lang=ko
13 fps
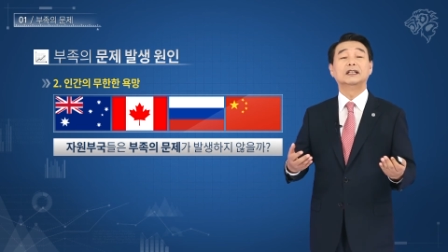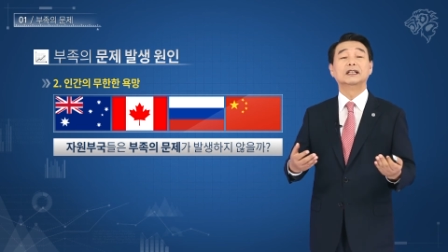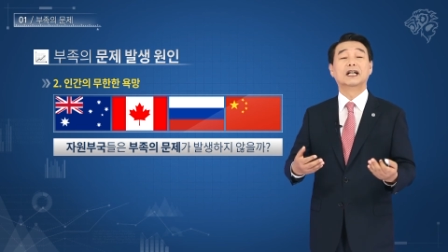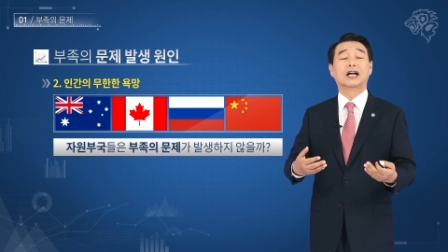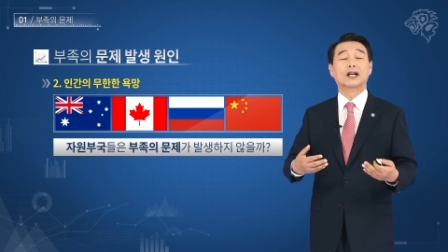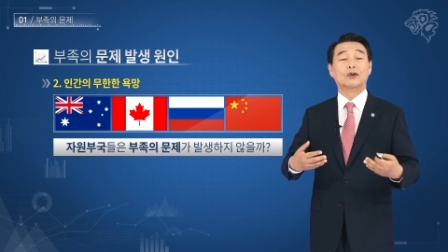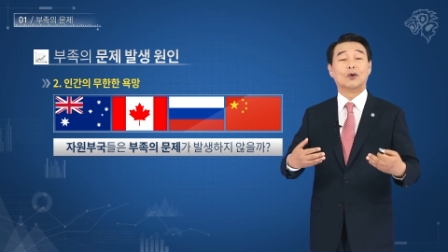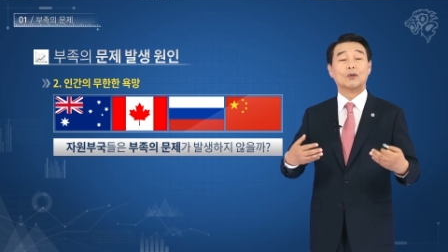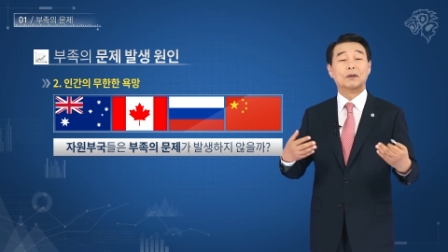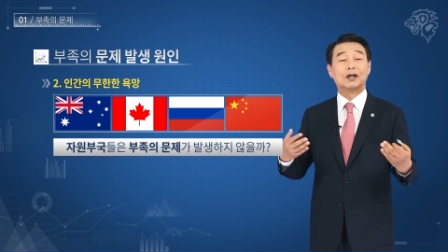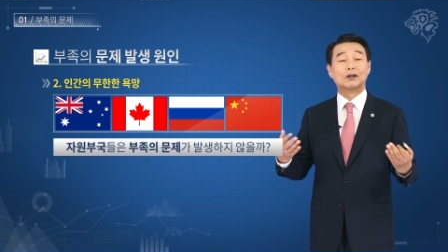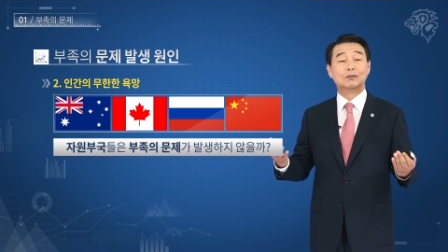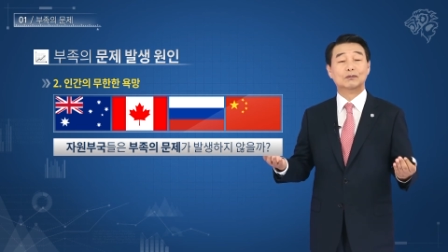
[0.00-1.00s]
인간의
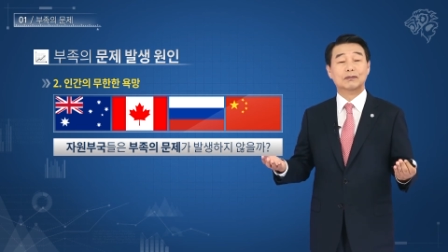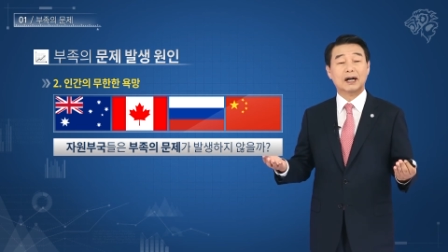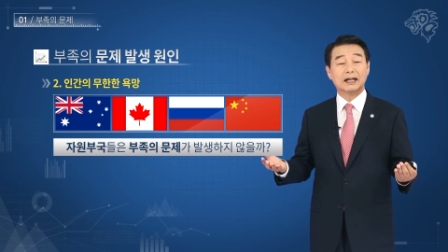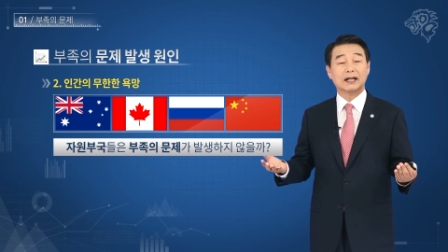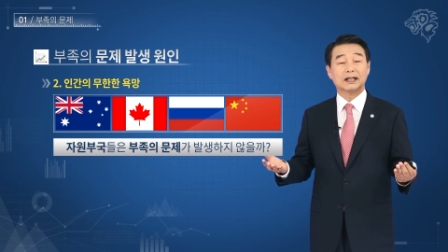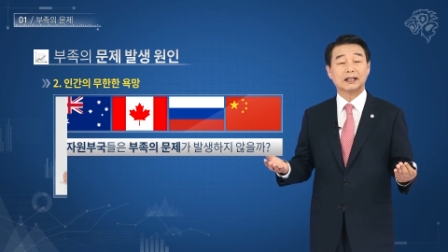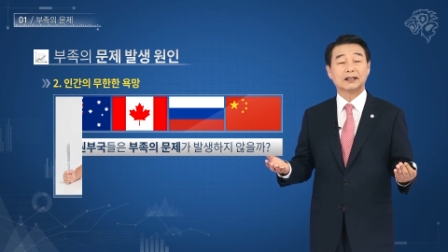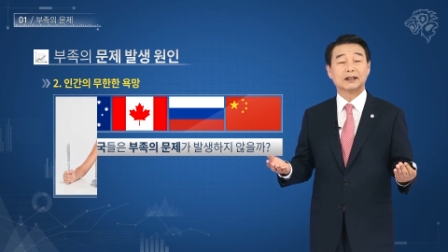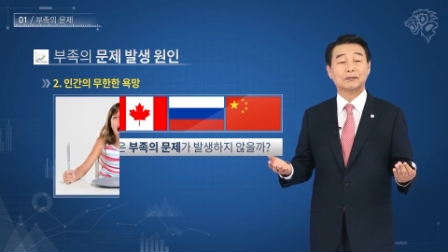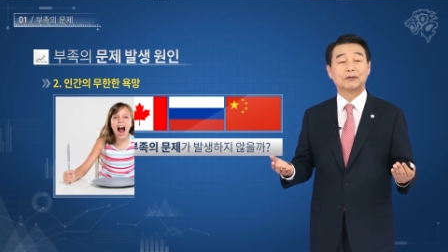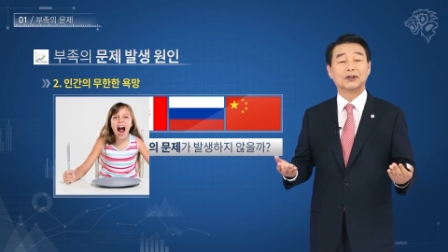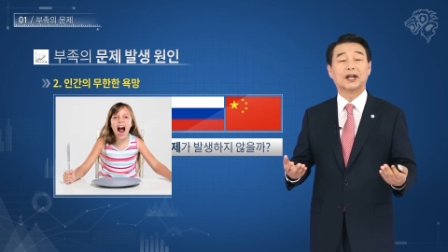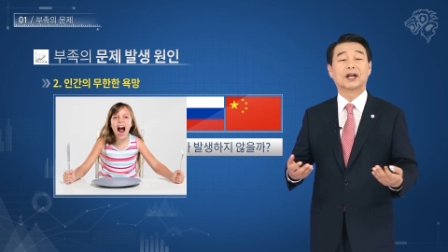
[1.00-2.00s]
욕망은 무한하기
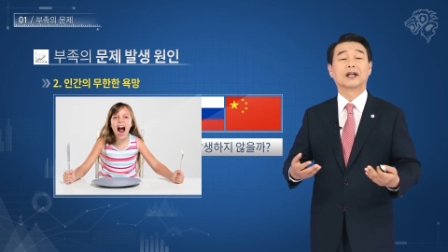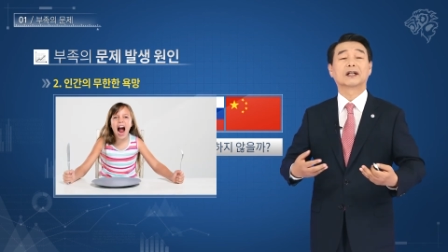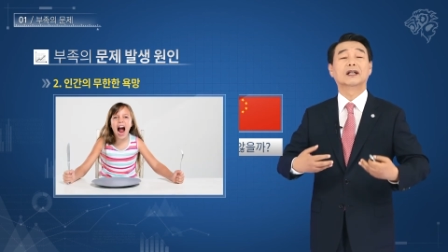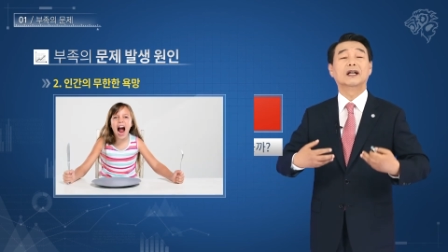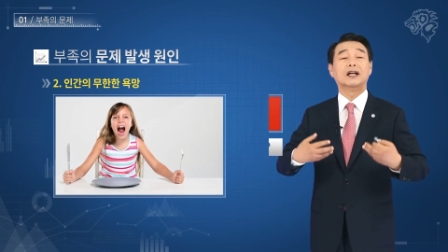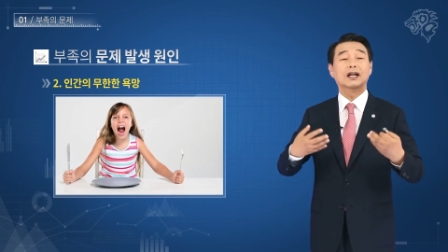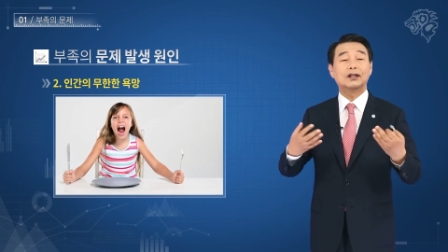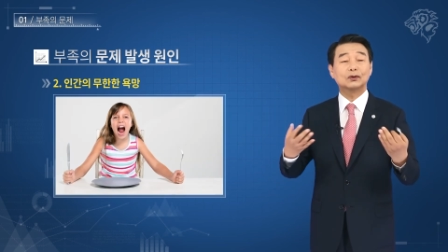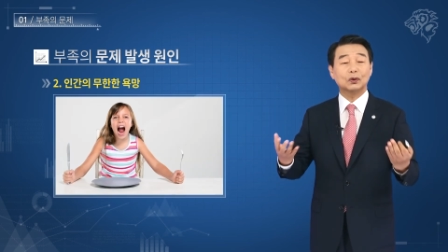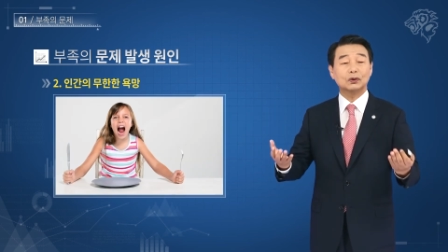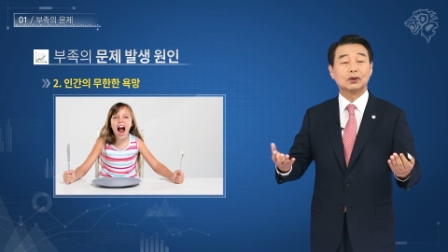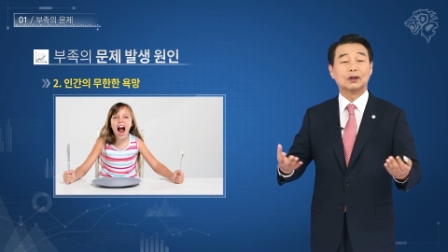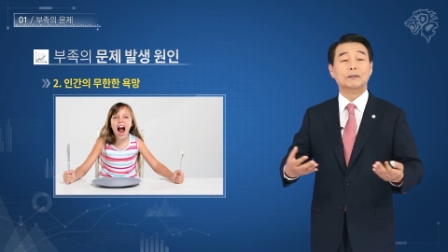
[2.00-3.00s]
때문에
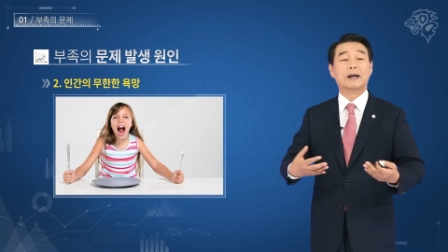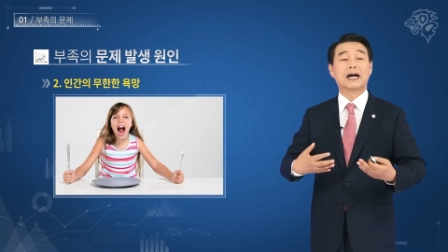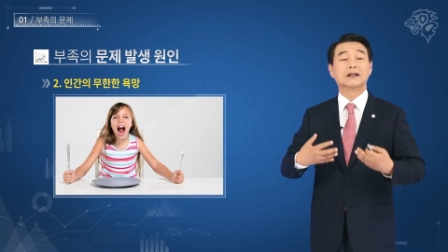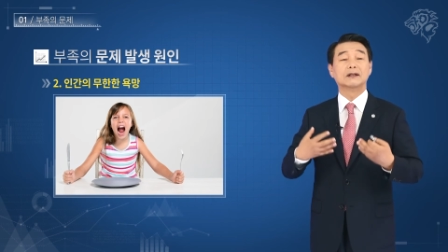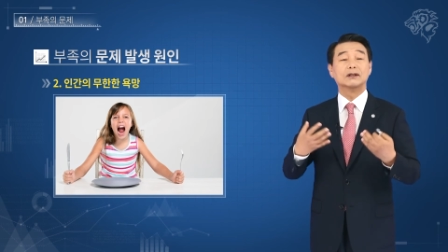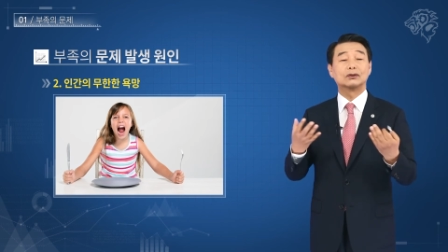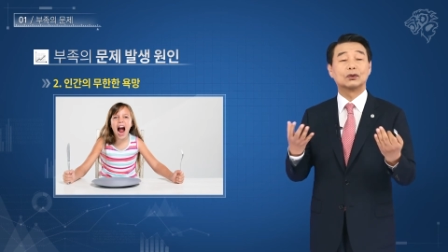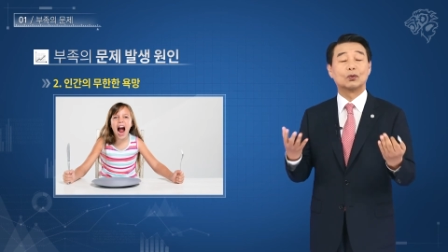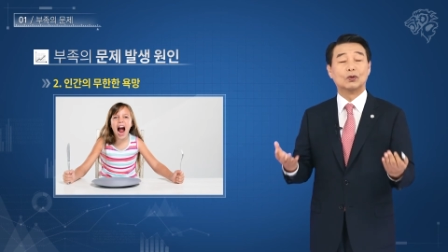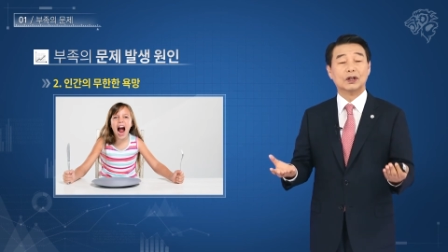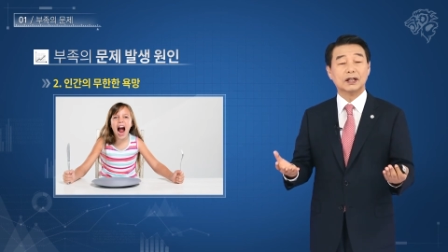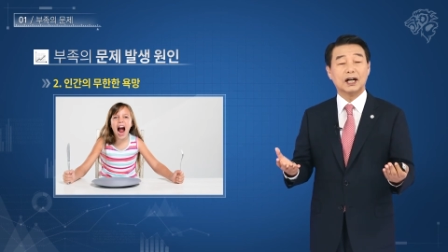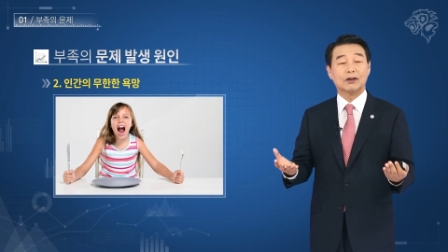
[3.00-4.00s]
계속 더 많은 것을
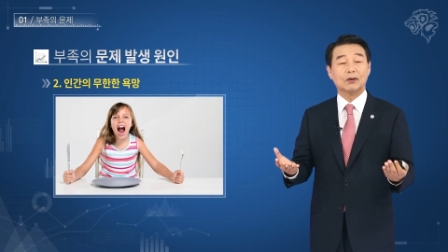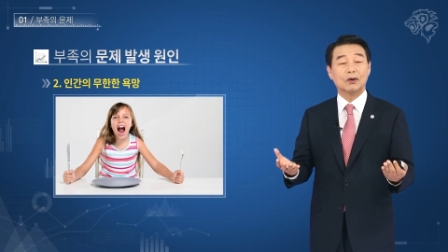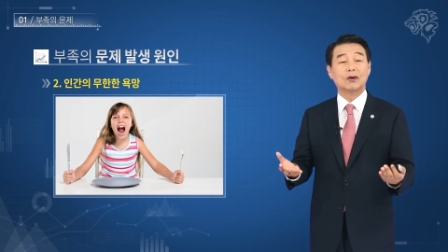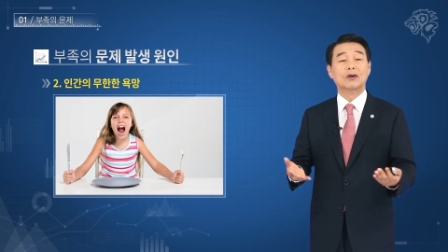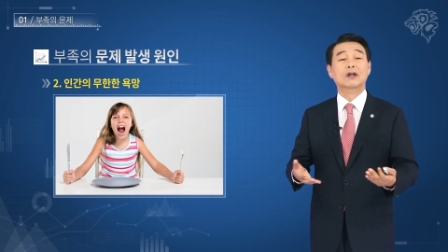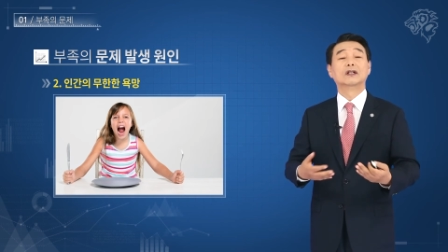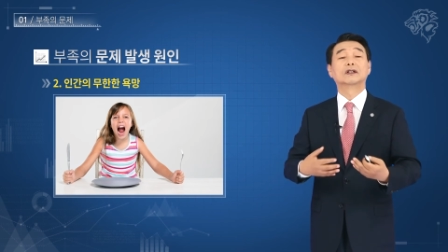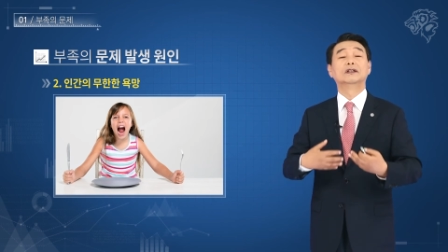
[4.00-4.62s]
원하고